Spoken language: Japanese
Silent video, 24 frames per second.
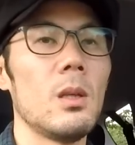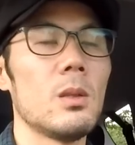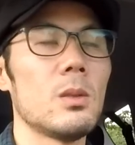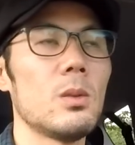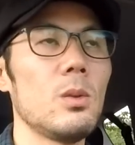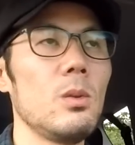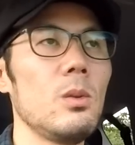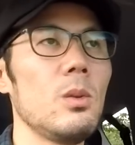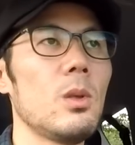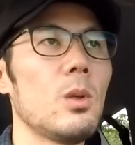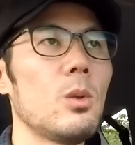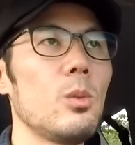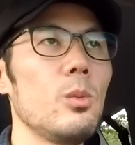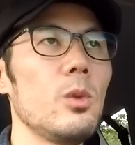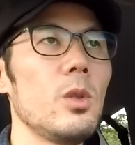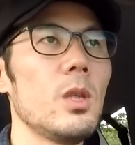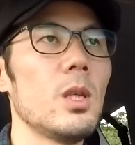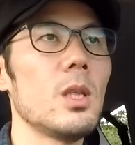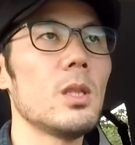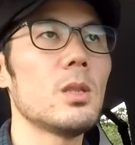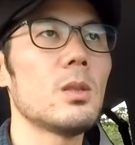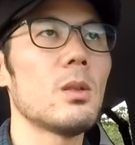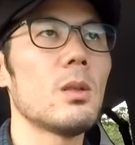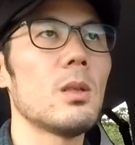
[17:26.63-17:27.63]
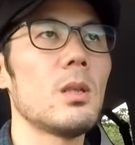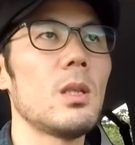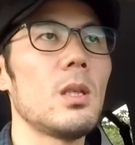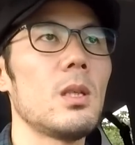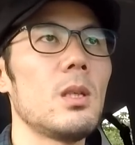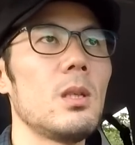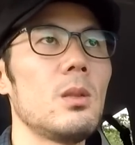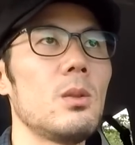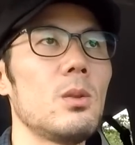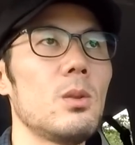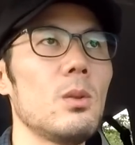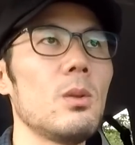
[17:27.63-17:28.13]
そういうコミュニケーションがで
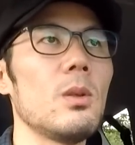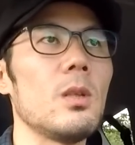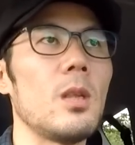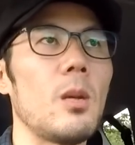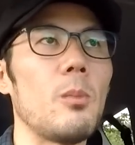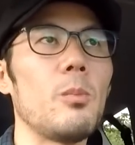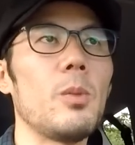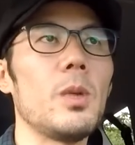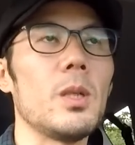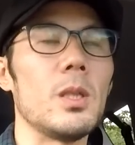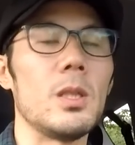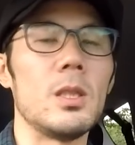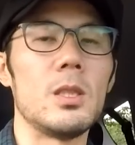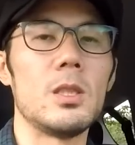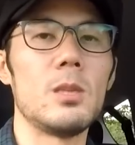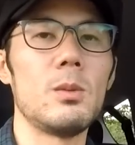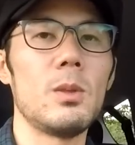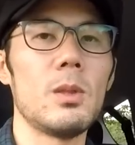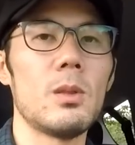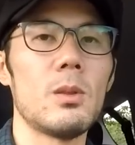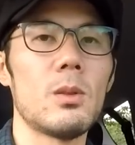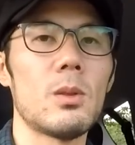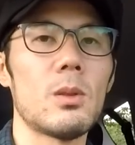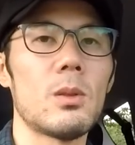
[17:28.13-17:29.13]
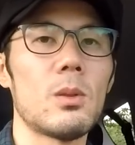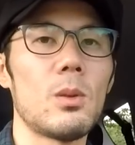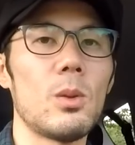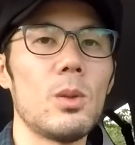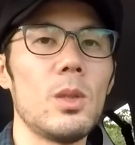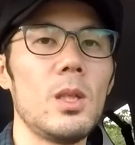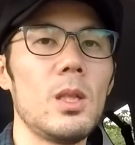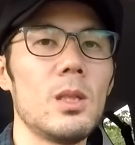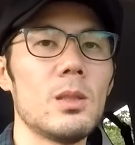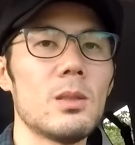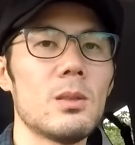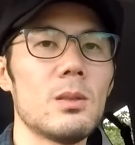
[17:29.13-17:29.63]
きる人がやっぱり一番撮
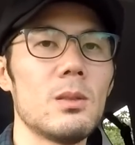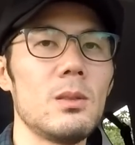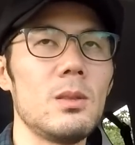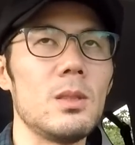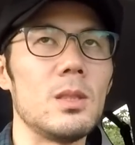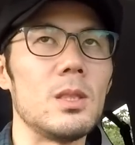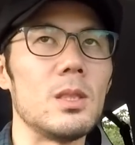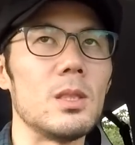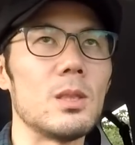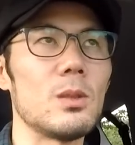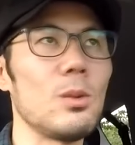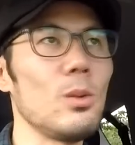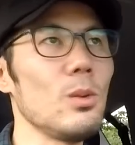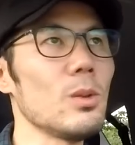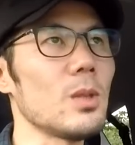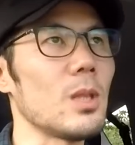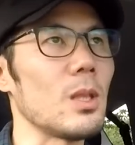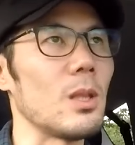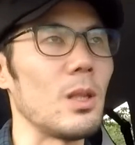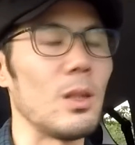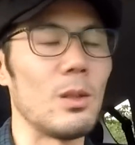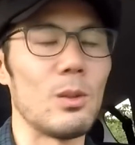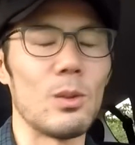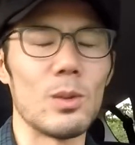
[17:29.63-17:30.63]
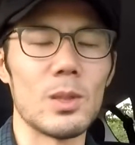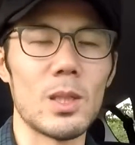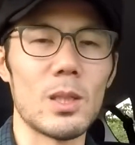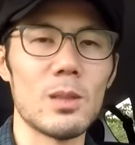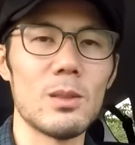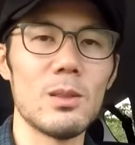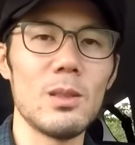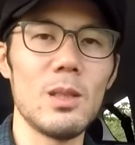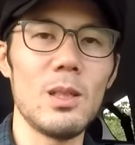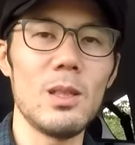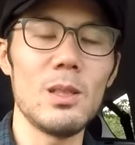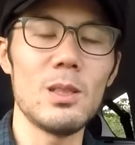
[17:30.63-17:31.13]
りやすいしそうじゃないと
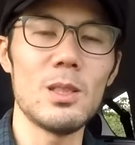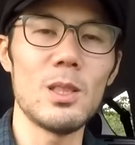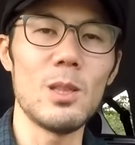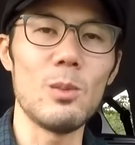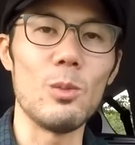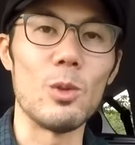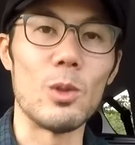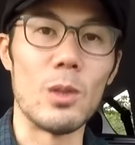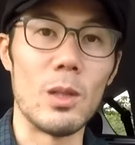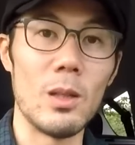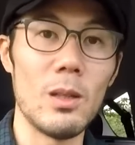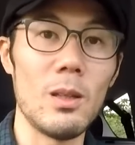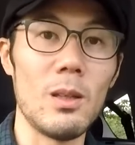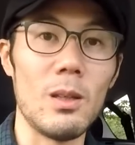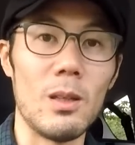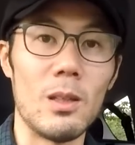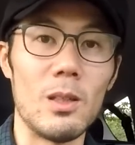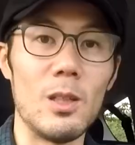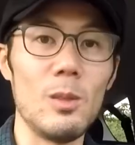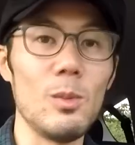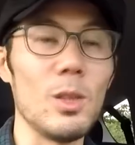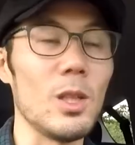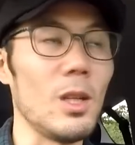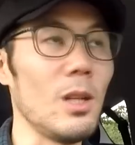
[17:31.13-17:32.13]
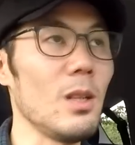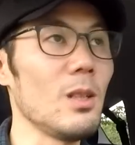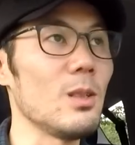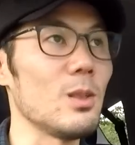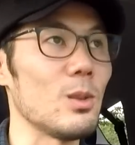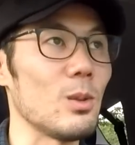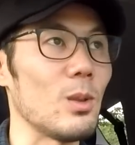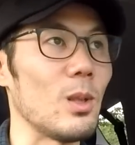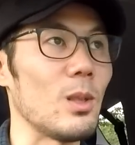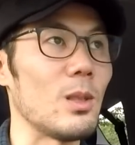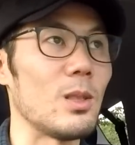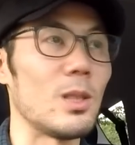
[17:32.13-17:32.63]
撮影してもね意味ないで
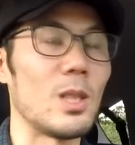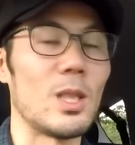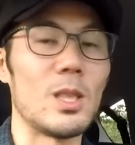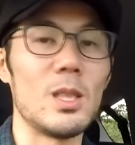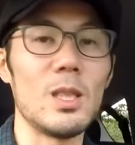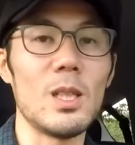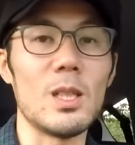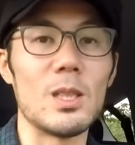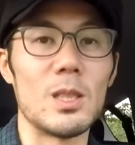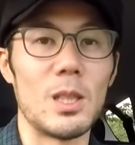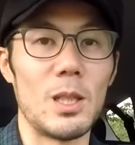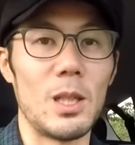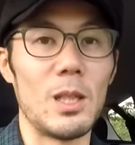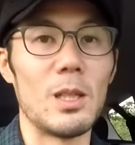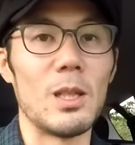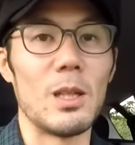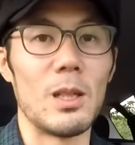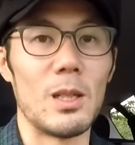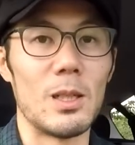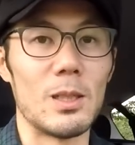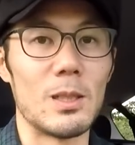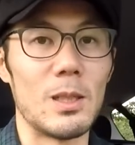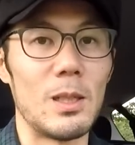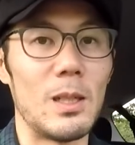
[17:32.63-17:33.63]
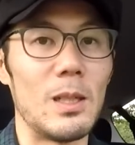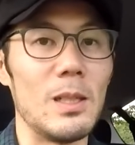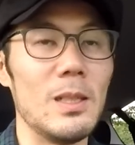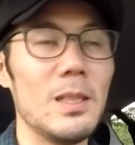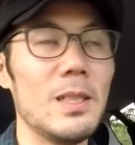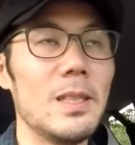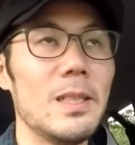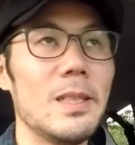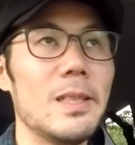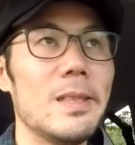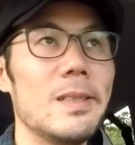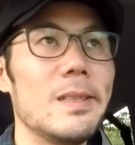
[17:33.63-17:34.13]
しょだって写真館じゃないんだから
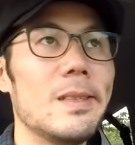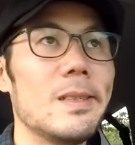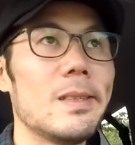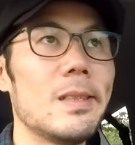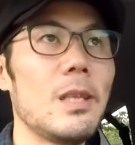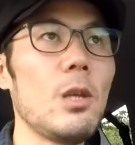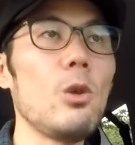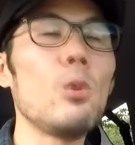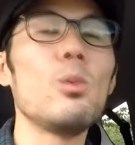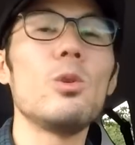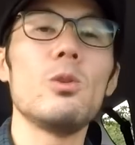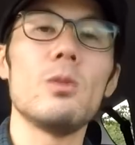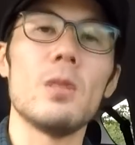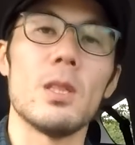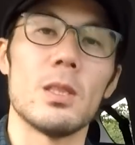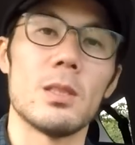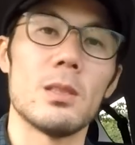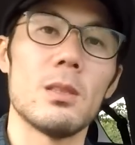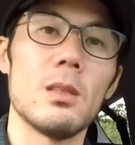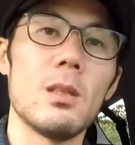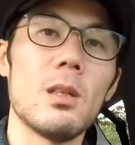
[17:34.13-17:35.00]
さって思うんです。